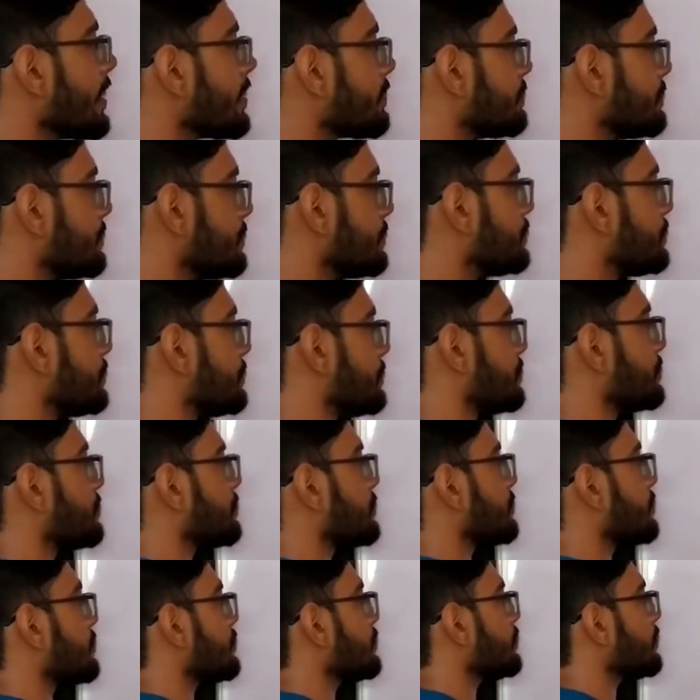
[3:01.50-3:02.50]
यार
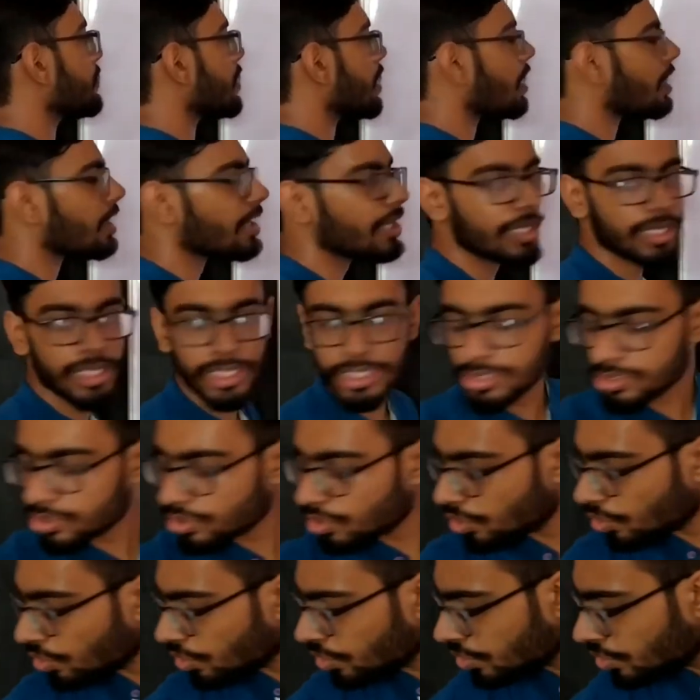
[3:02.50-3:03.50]

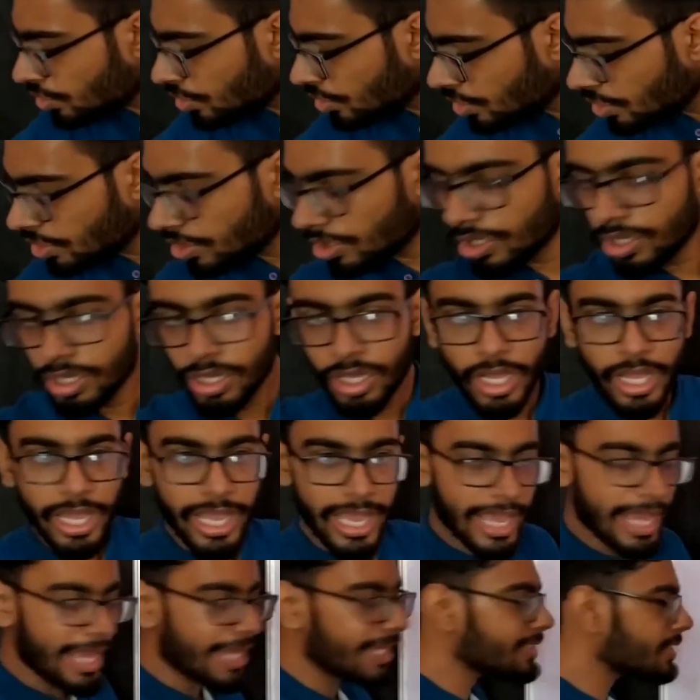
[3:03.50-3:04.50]
इसको
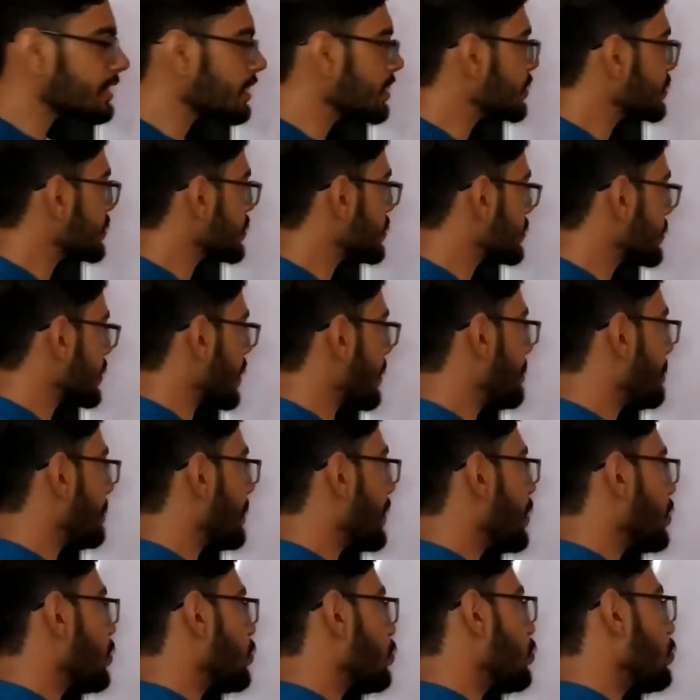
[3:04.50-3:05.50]
इस
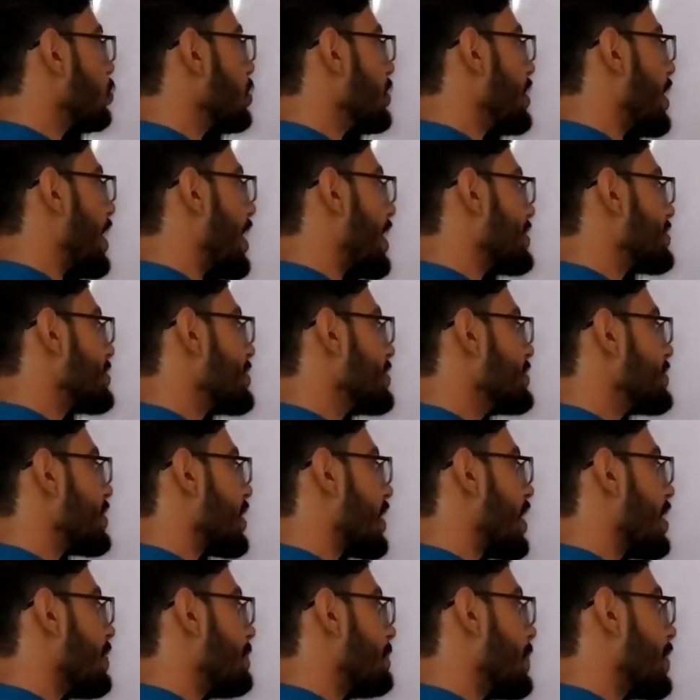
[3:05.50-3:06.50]
सैंपल को ऐसी
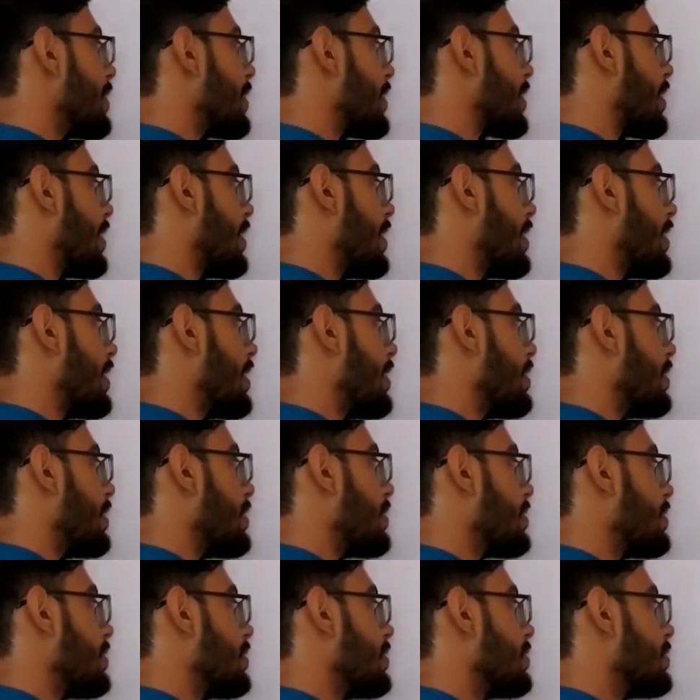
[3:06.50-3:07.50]
जगह पे रखेंगे
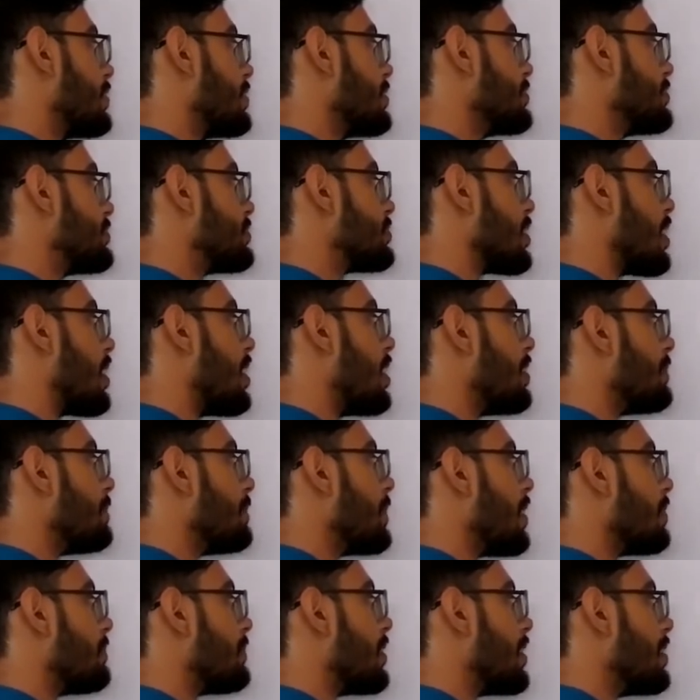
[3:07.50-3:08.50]
जहां
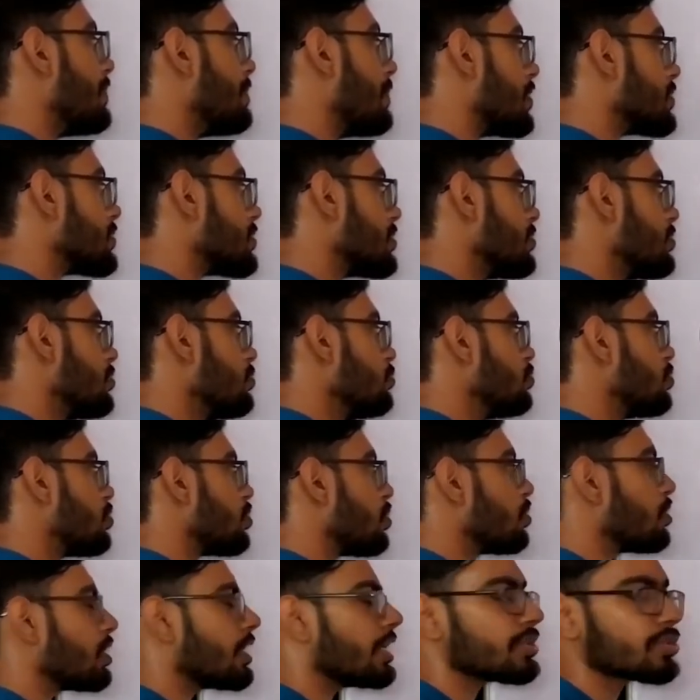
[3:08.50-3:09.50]
पे हमारे पास
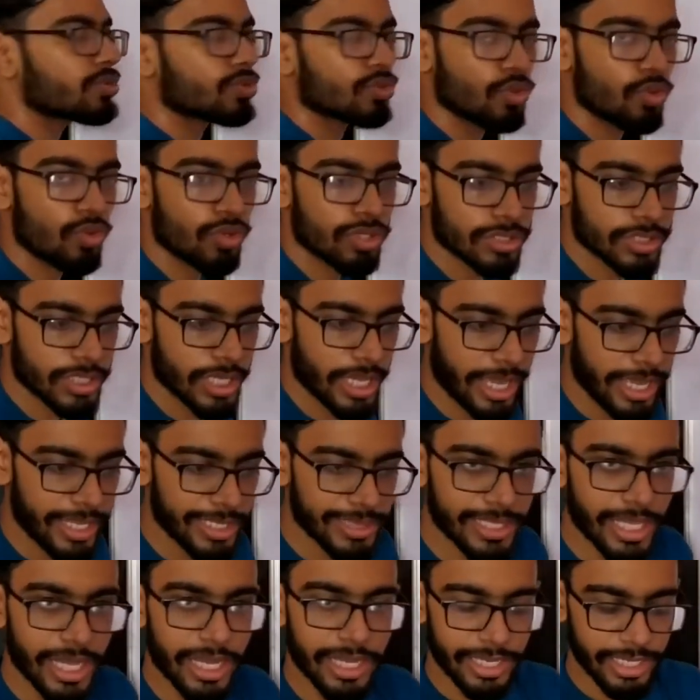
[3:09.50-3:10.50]
न्यूट्रॉन का सोर्स है
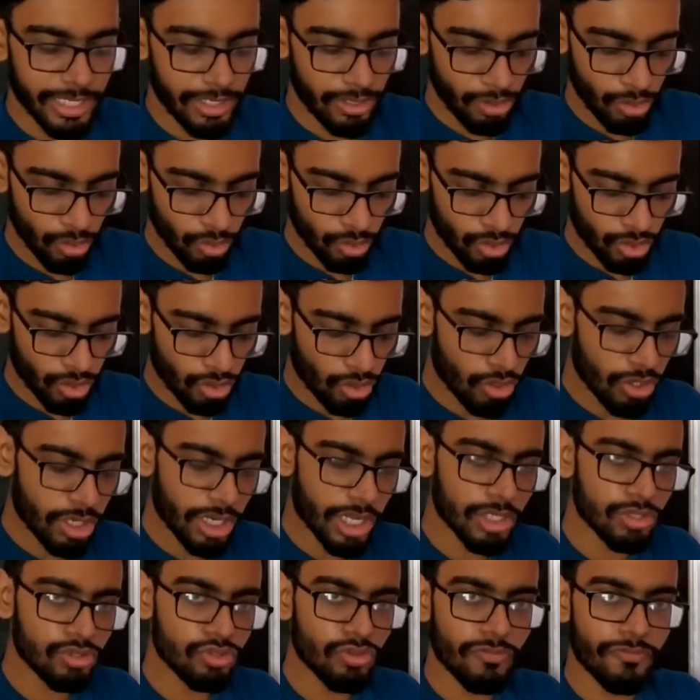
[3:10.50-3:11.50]
ताकि न्यूट्रॉन
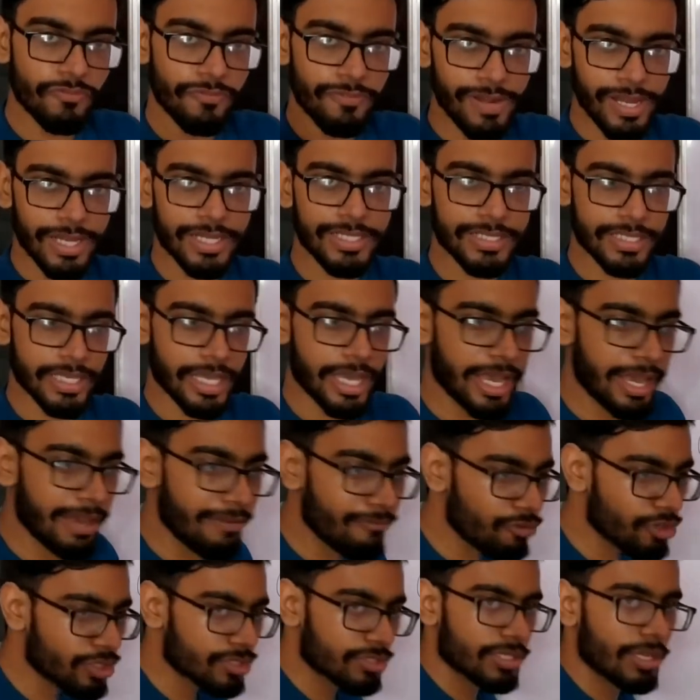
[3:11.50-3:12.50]
का जो फ्लक्स है
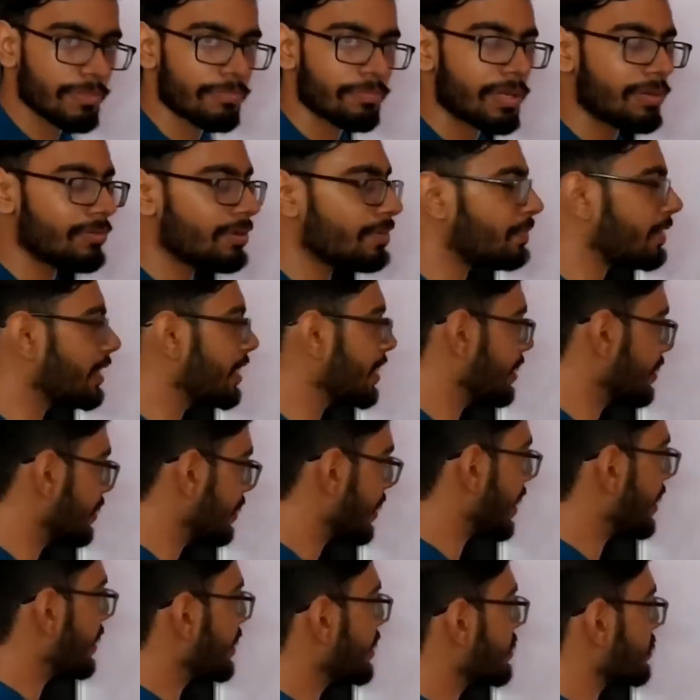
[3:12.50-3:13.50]
वो इस सैंपल पे पड़े
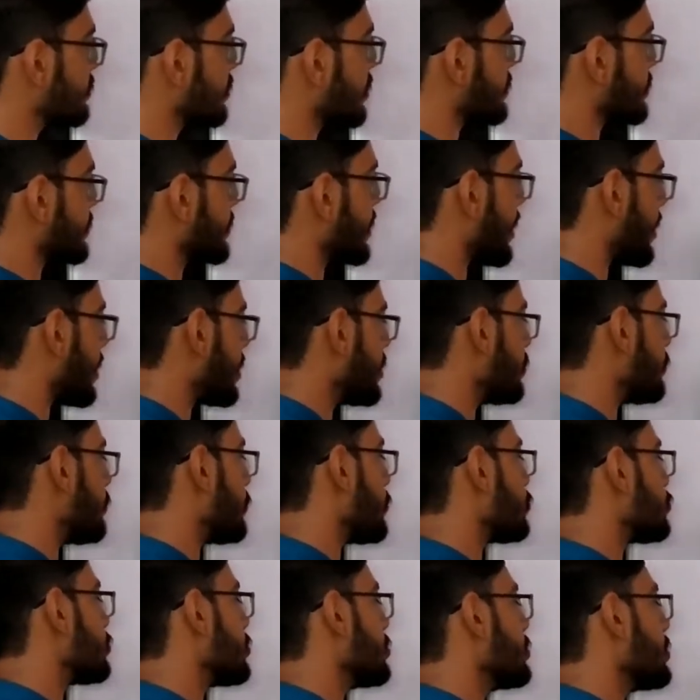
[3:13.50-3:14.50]
दैट इज द सेकंड
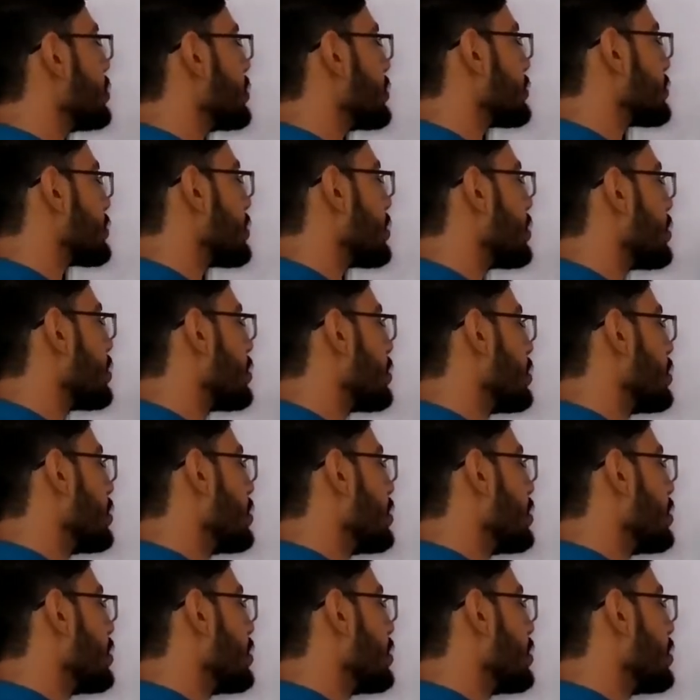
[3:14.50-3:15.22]
प्रोसीजर इज द